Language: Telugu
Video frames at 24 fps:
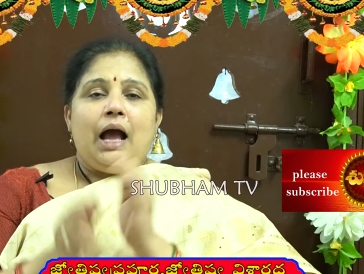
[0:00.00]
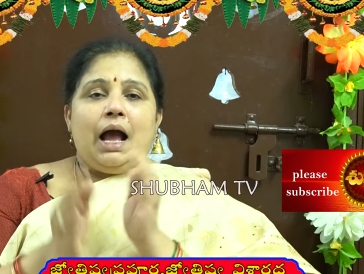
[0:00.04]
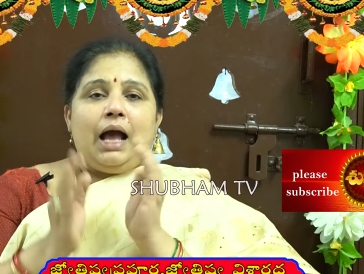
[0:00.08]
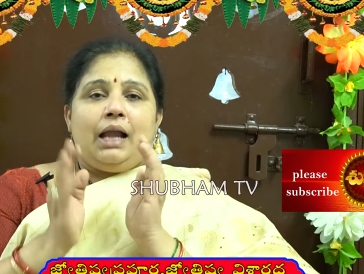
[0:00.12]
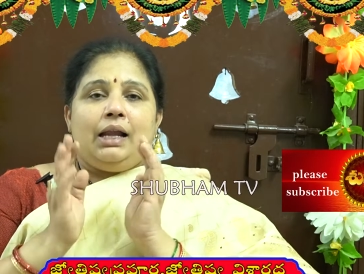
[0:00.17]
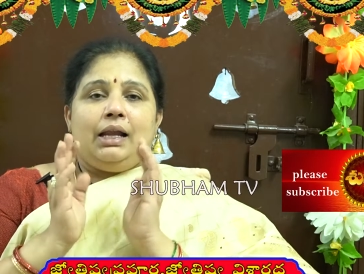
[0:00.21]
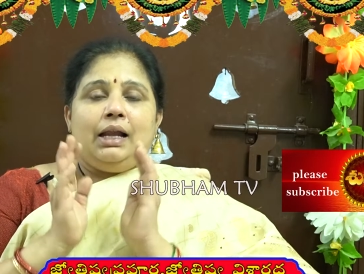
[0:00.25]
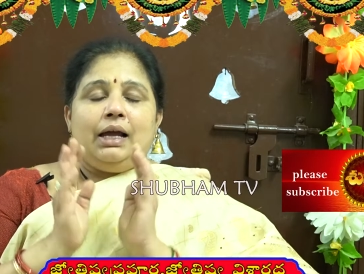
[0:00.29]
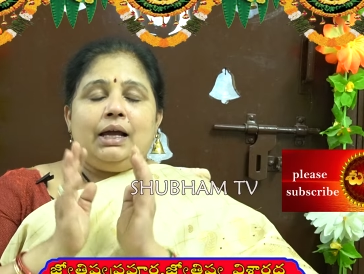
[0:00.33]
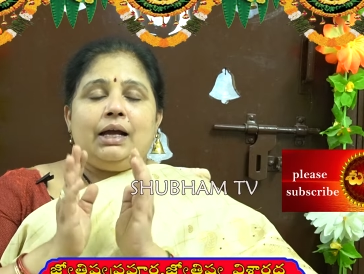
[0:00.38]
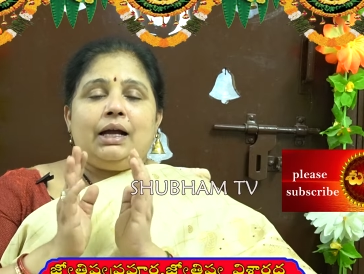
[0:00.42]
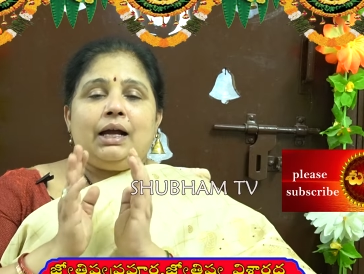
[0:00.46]
ఆ
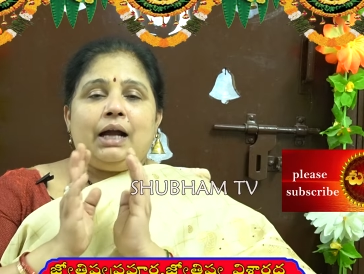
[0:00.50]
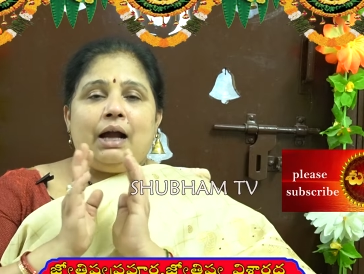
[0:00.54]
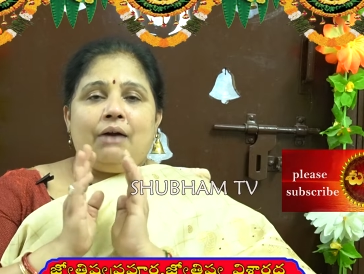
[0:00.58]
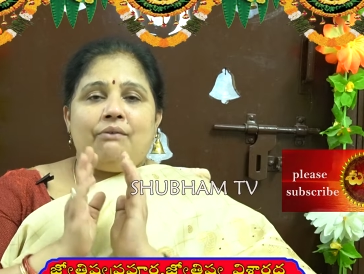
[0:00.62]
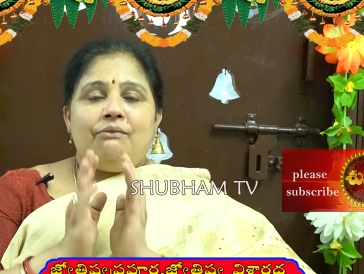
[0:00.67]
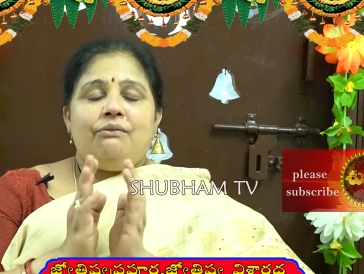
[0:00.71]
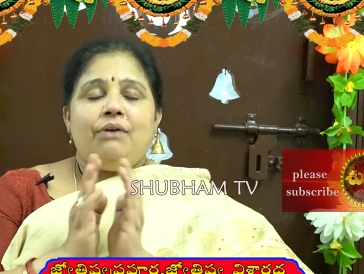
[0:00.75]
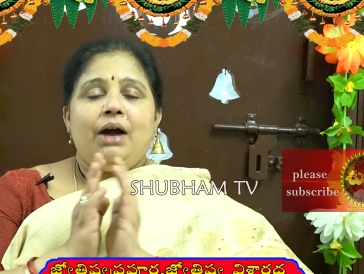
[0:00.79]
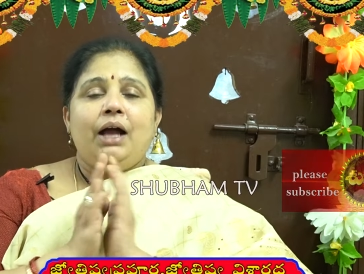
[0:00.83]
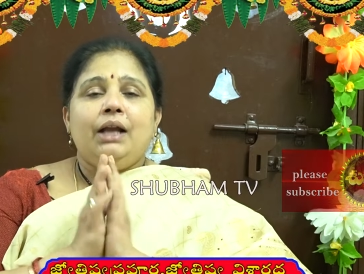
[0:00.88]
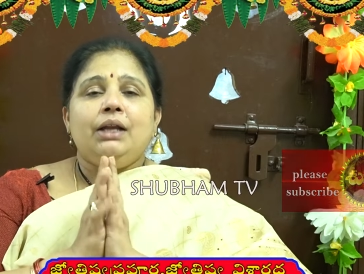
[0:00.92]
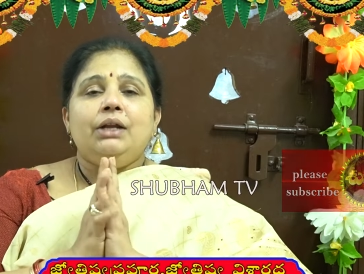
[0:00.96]

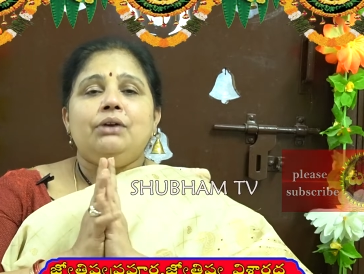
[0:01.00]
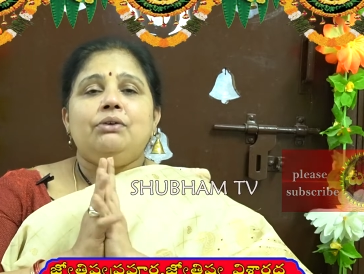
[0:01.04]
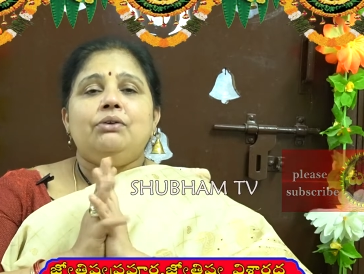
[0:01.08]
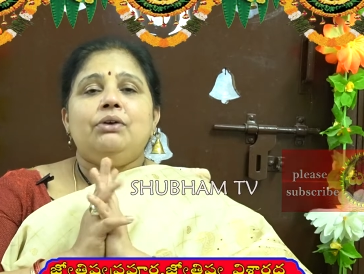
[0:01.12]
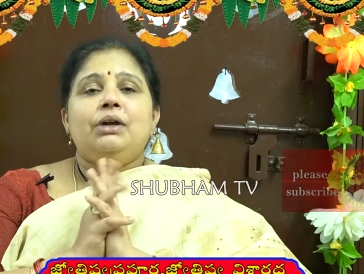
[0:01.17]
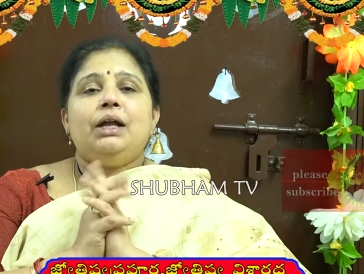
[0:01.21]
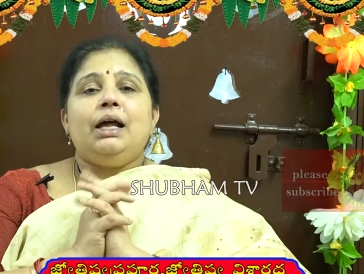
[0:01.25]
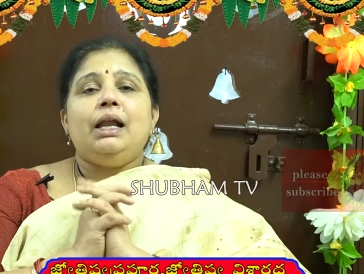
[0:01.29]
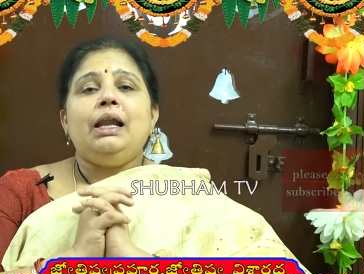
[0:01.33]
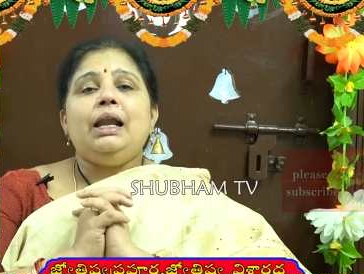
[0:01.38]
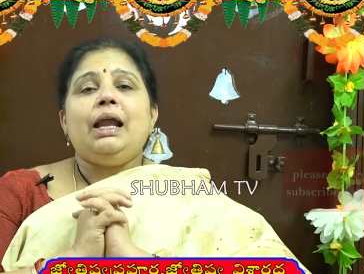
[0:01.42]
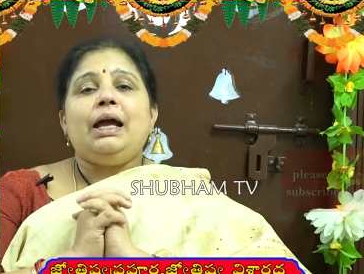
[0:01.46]
కవ్వాన్ని
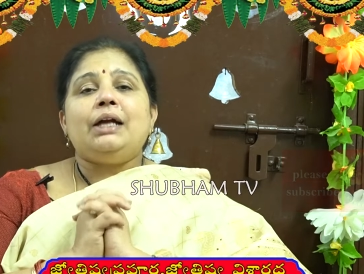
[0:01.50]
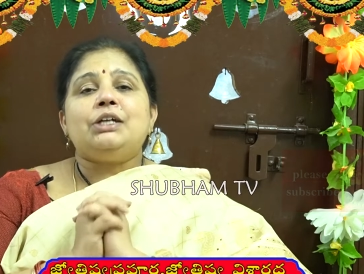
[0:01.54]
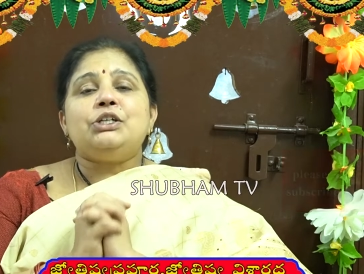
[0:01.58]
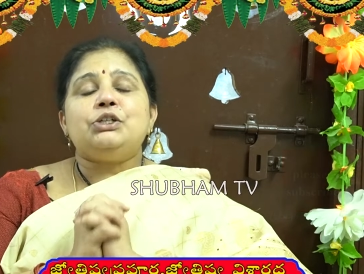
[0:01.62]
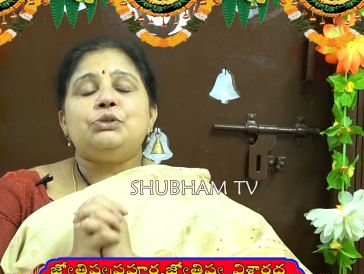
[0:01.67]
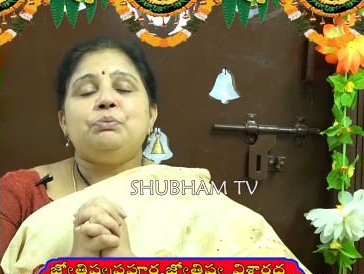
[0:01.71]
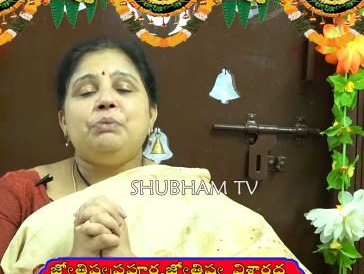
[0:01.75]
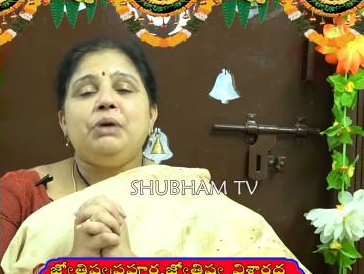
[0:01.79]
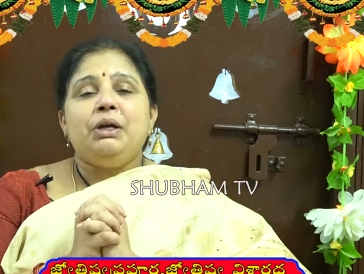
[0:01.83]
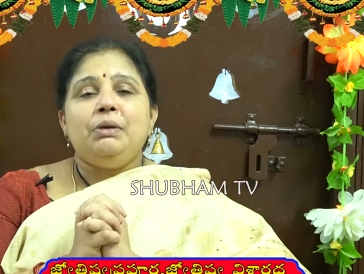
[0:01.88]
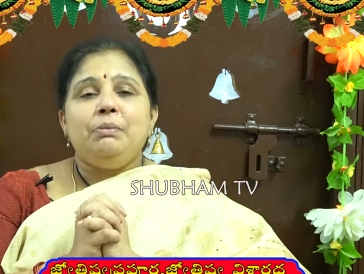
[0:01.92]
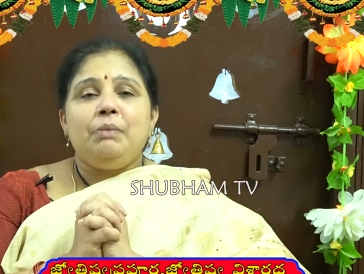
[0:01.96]
కూడా
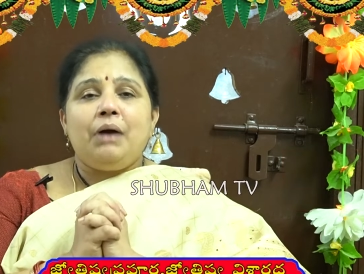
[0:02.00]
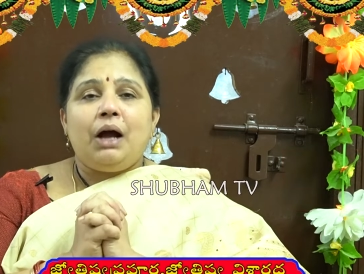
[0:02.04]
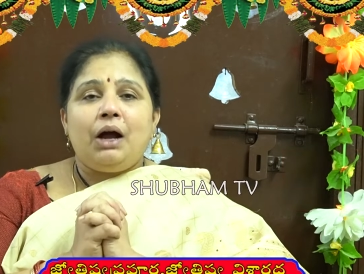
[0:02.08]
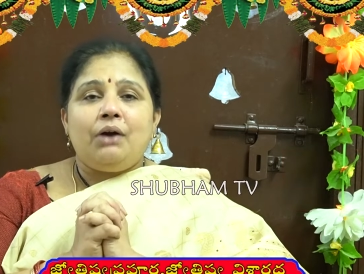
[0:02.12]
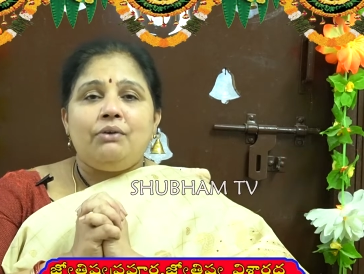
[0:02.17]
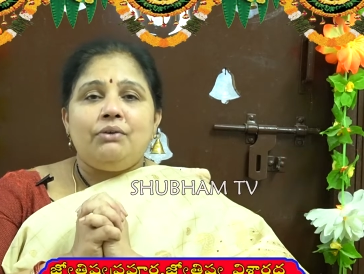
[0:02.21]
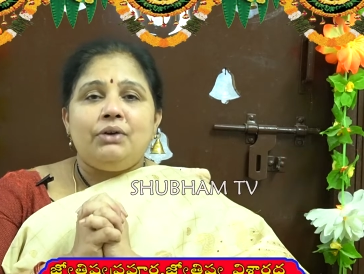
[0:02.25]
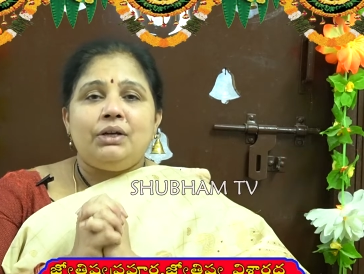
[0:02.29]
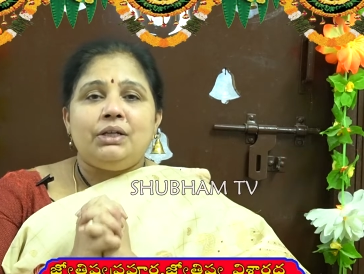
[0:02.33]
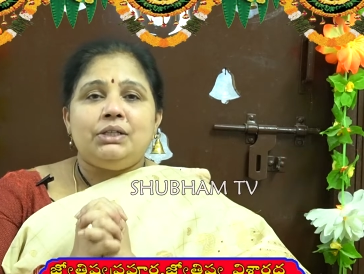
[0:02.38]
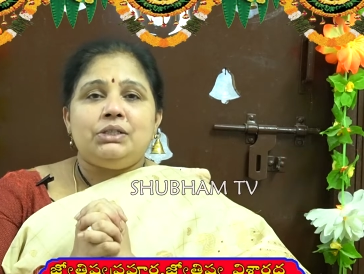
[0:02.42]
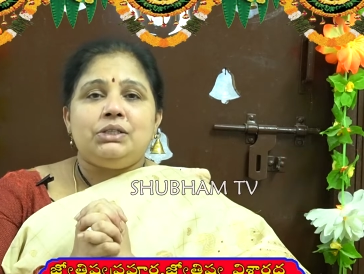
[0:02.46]
లక్ష్మీ
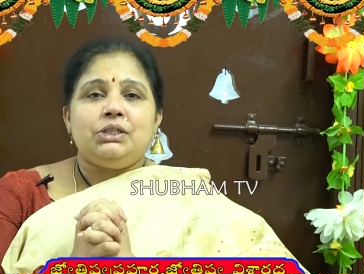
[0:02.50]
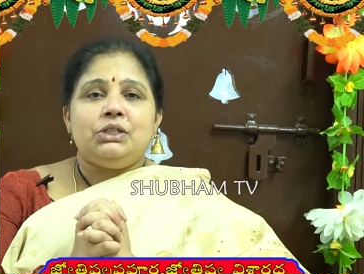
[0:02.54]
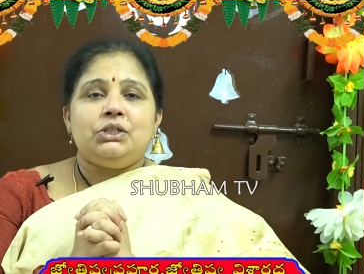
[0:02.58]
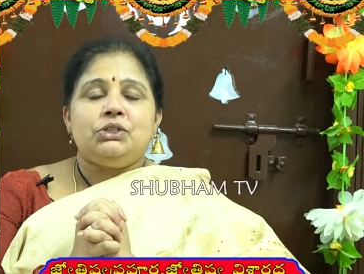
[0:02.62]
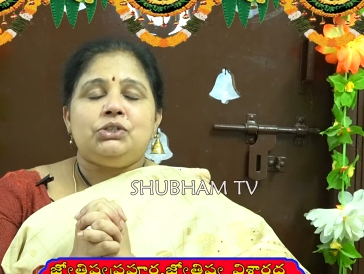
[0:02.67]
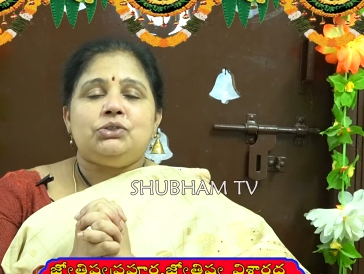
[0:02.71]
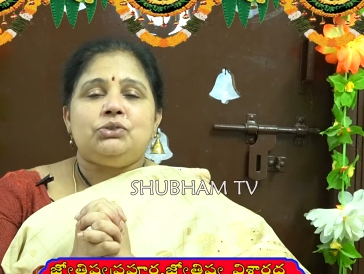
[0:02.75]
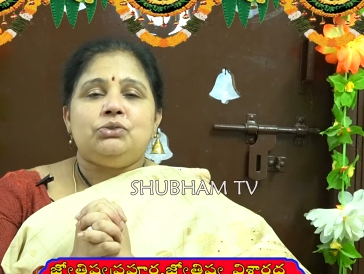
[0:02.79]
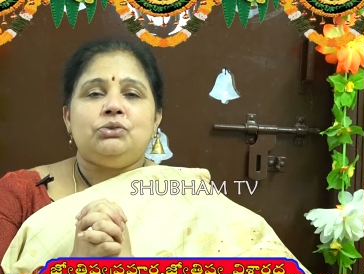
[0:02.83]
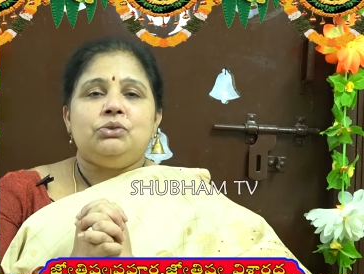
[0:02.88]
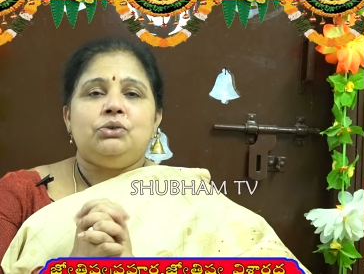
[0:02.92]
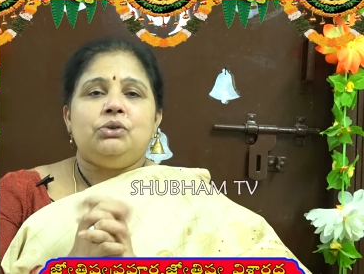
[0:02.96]
భావన
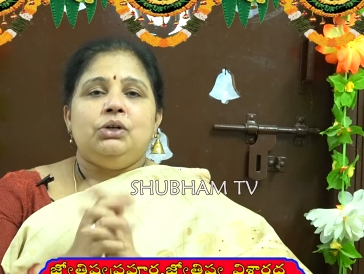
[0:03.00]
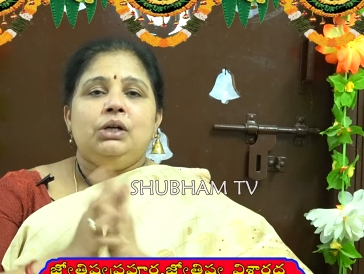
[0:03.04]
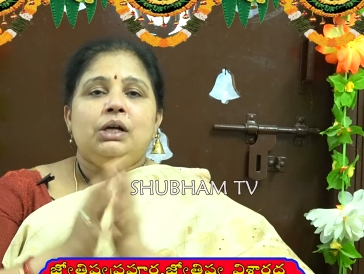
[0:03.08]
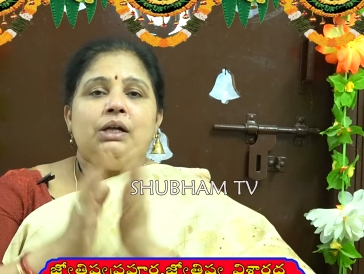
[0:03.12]
చేస్తూ